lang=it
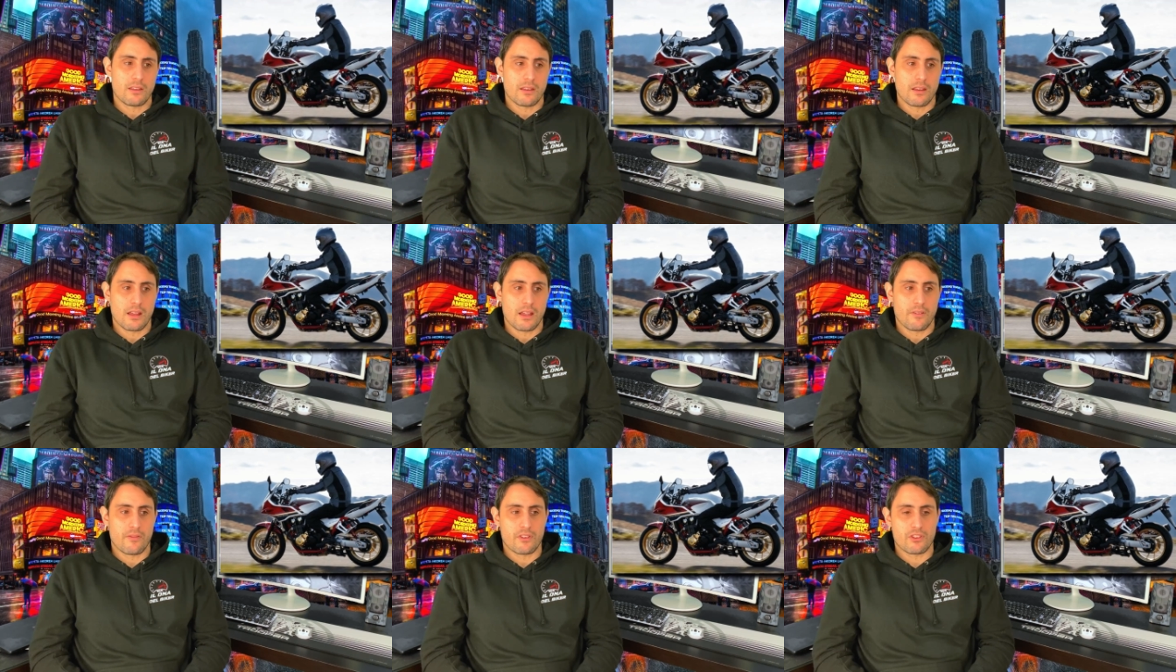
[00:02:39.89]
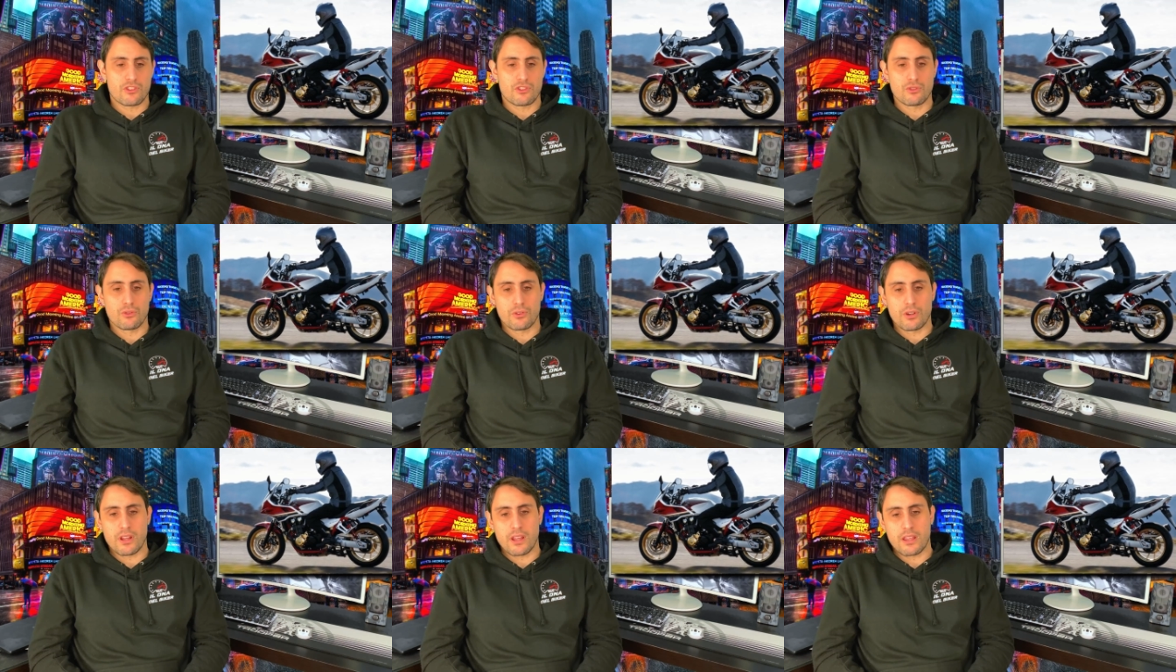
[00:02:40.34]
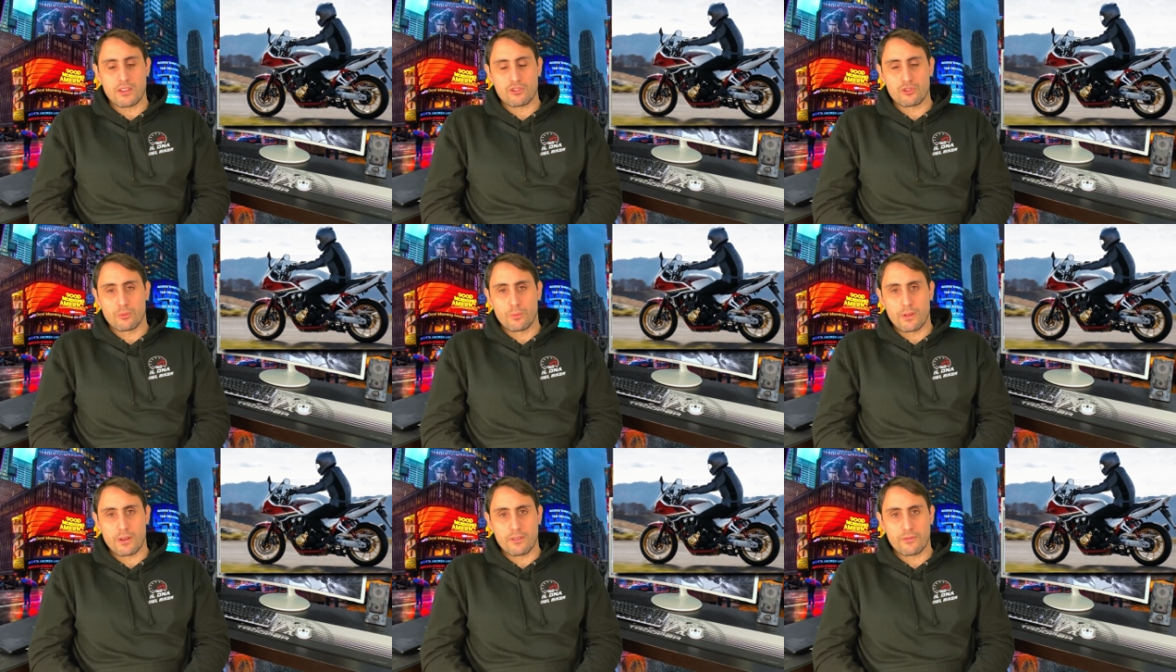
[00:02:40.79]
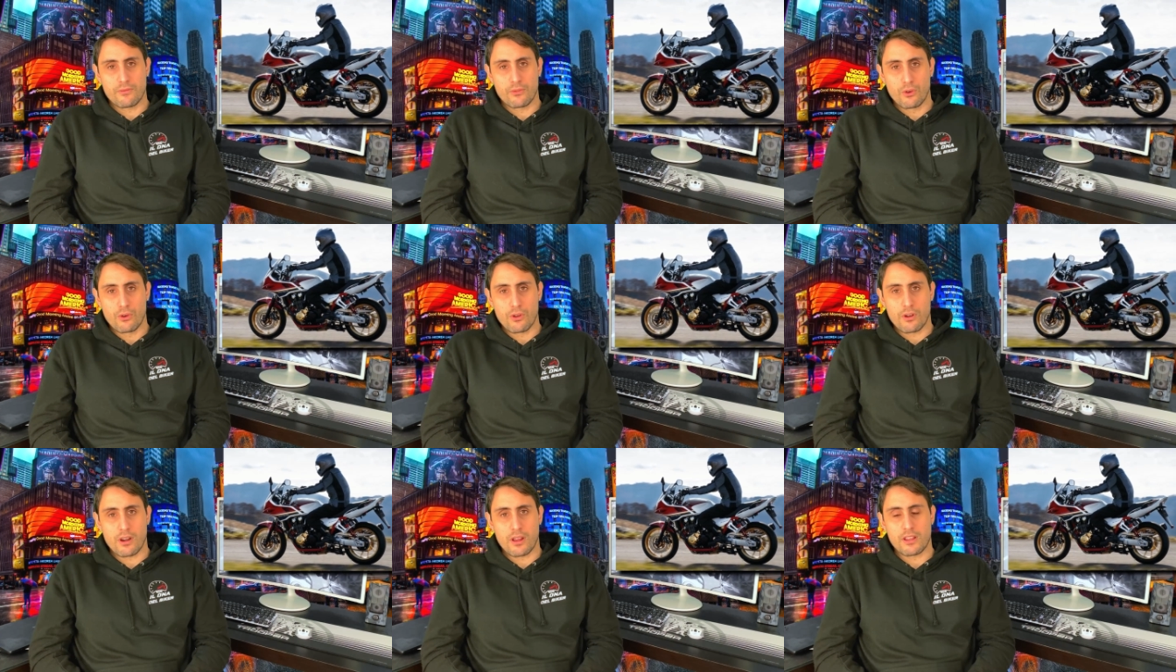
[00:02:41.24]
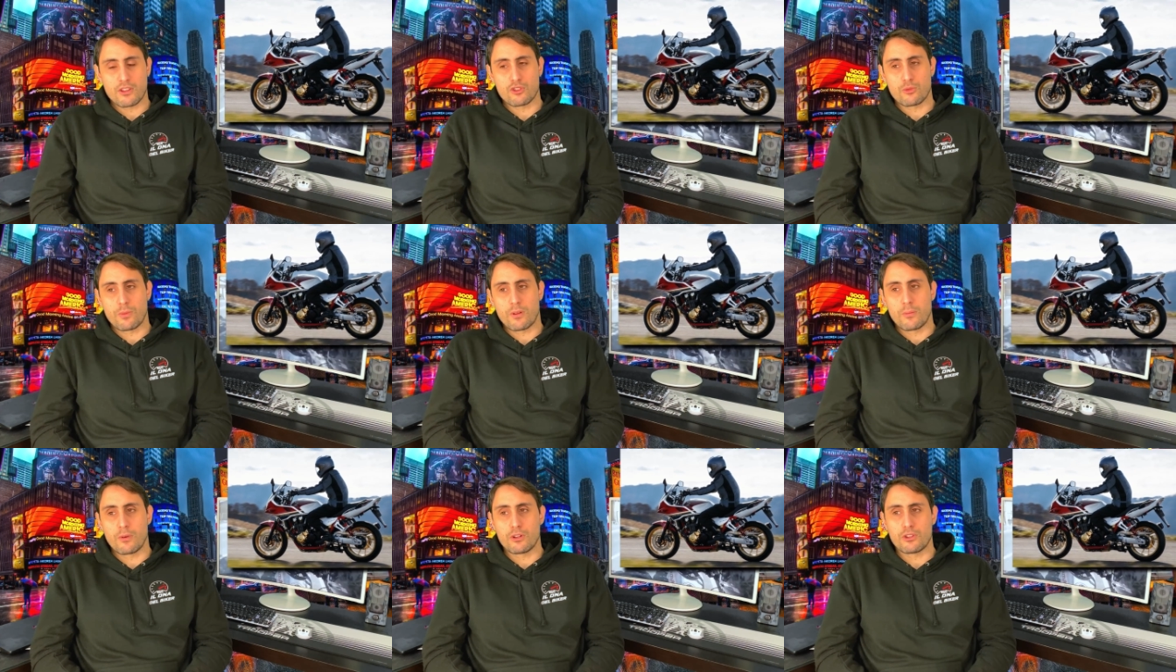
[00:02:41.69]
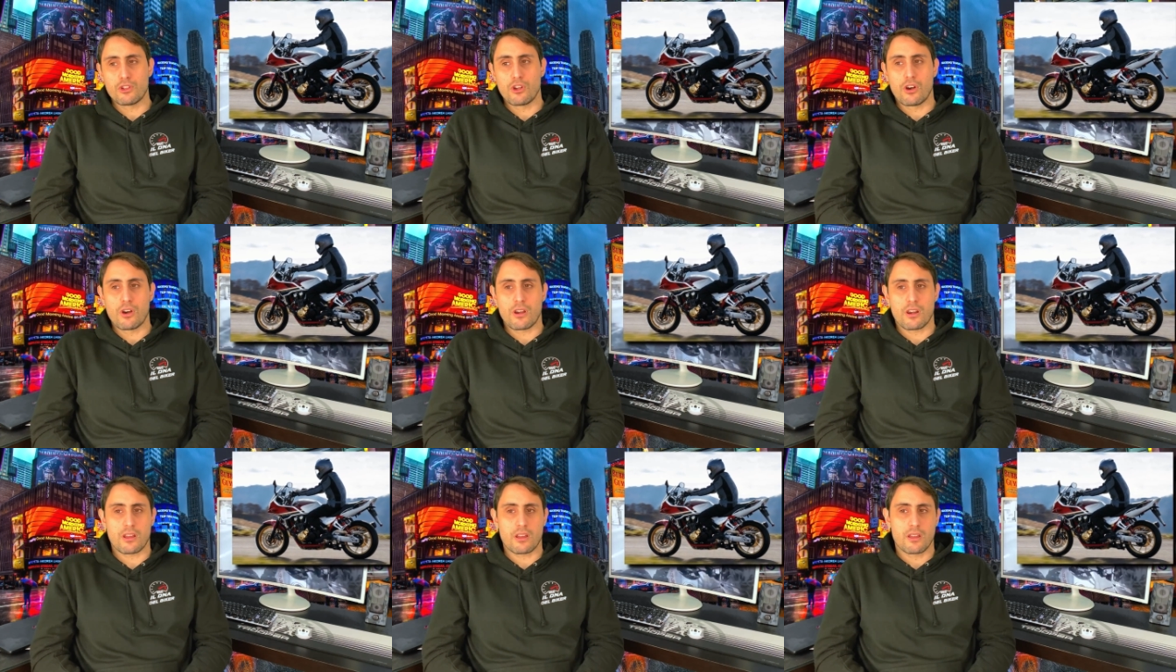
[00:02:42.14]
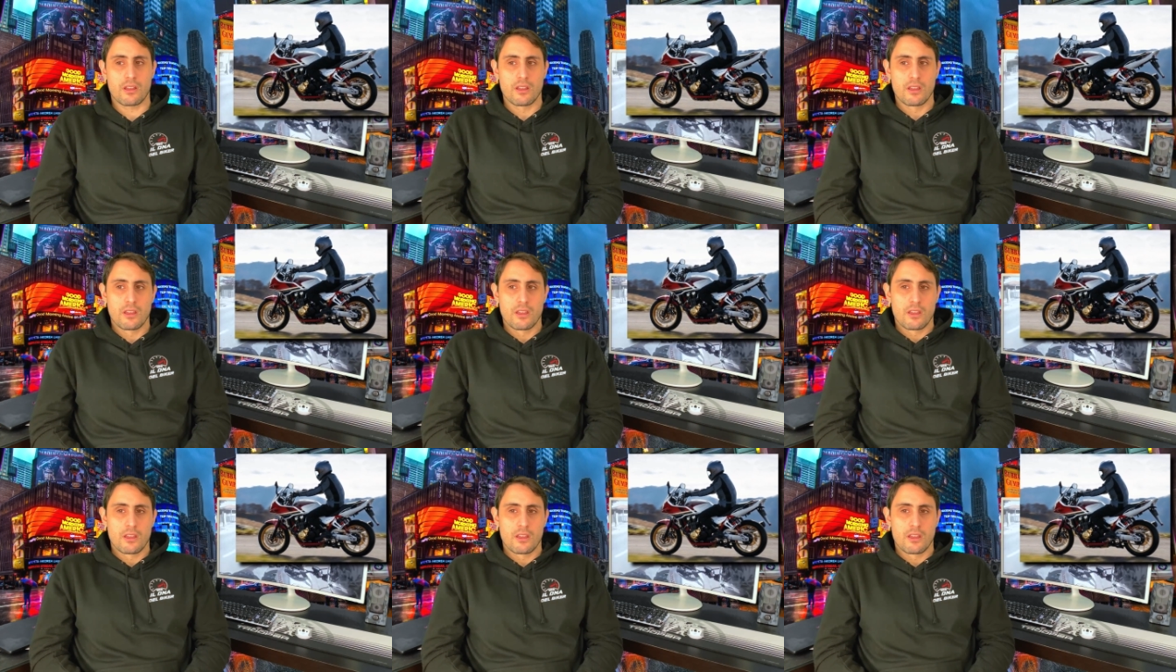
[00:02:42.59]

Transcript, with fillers: la versione Super 4 e Super Boldor,